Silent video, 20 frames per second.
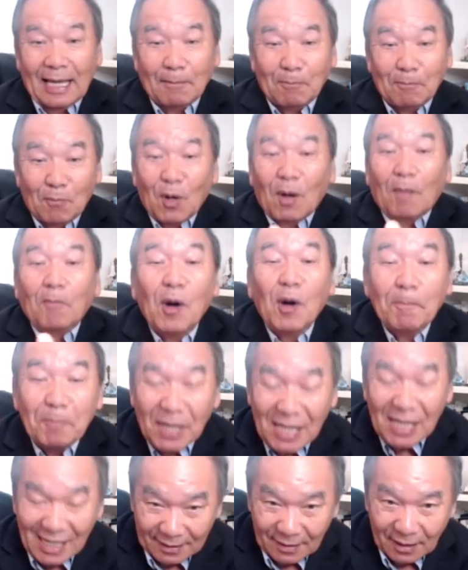mà mà
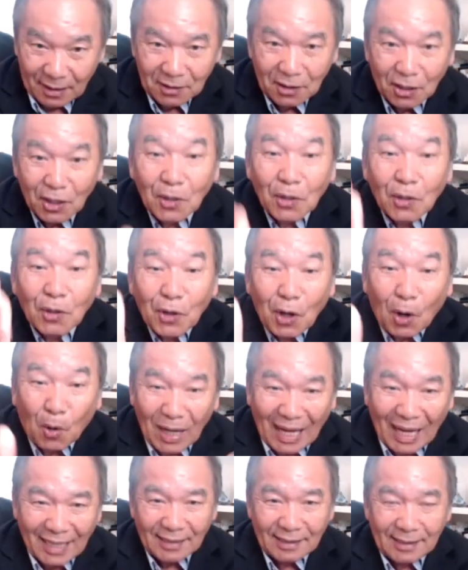bị mình này cậu
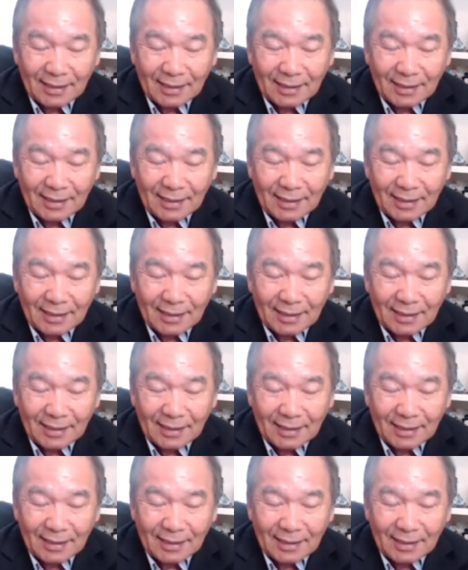lệnh